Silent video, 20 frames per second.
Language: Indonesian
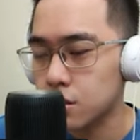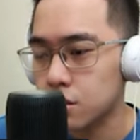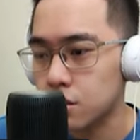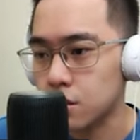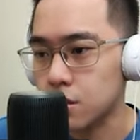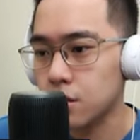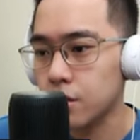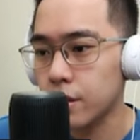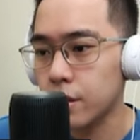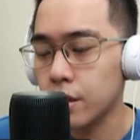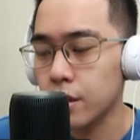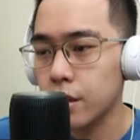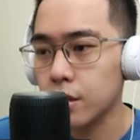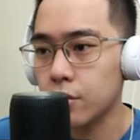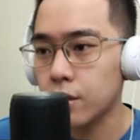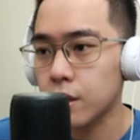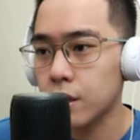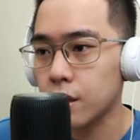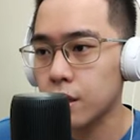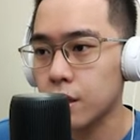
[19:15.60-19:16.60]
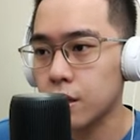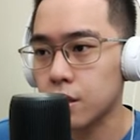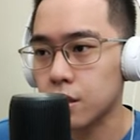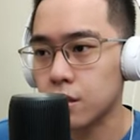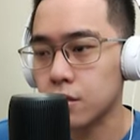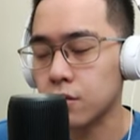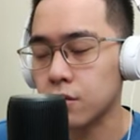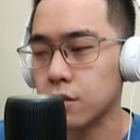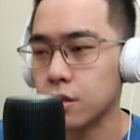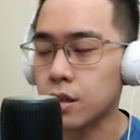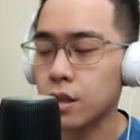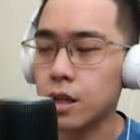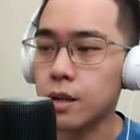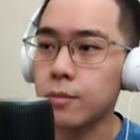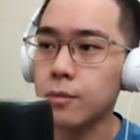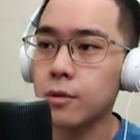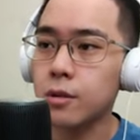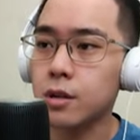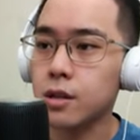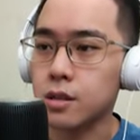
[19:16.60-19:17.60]
jadi enak itu enaknya deh oke
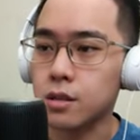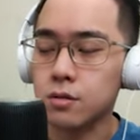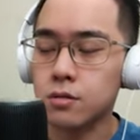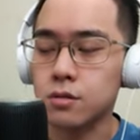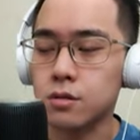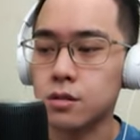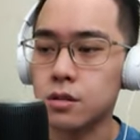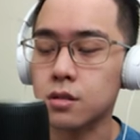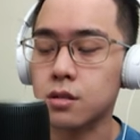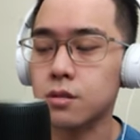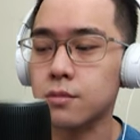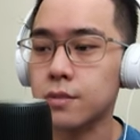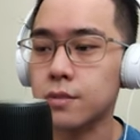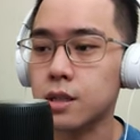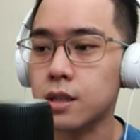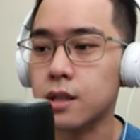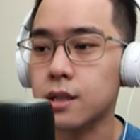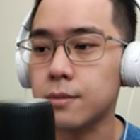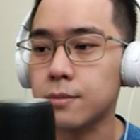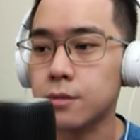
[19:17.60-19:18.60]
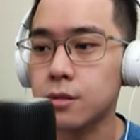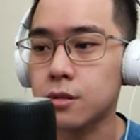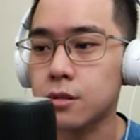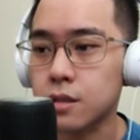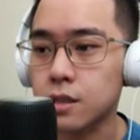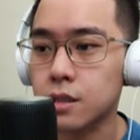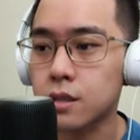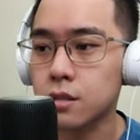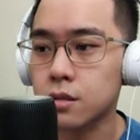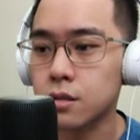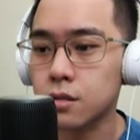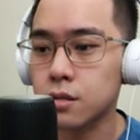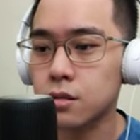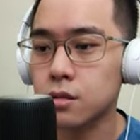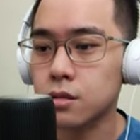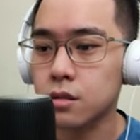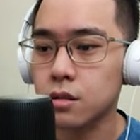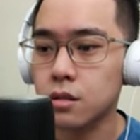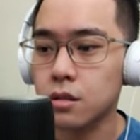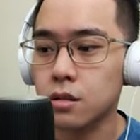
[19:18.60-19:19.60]
keramoran oke sama-sama keramoran
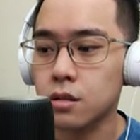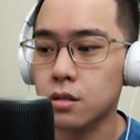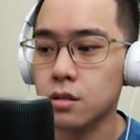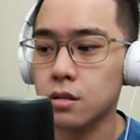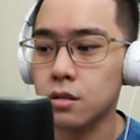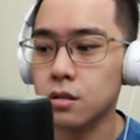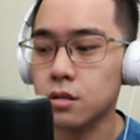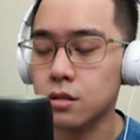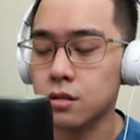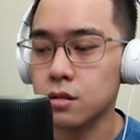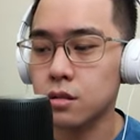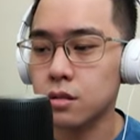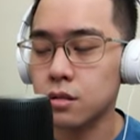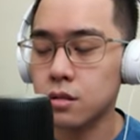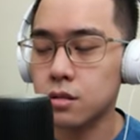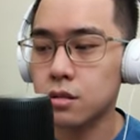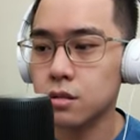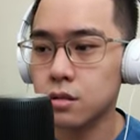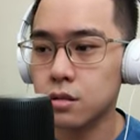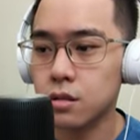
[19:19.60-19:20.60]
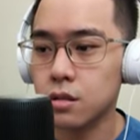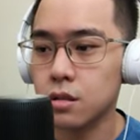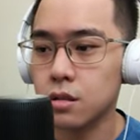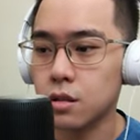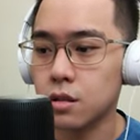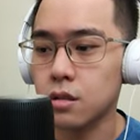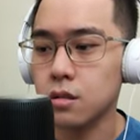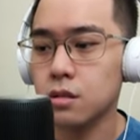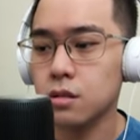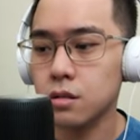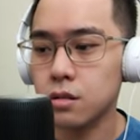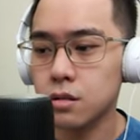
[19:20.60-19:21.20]
uh, eh, ya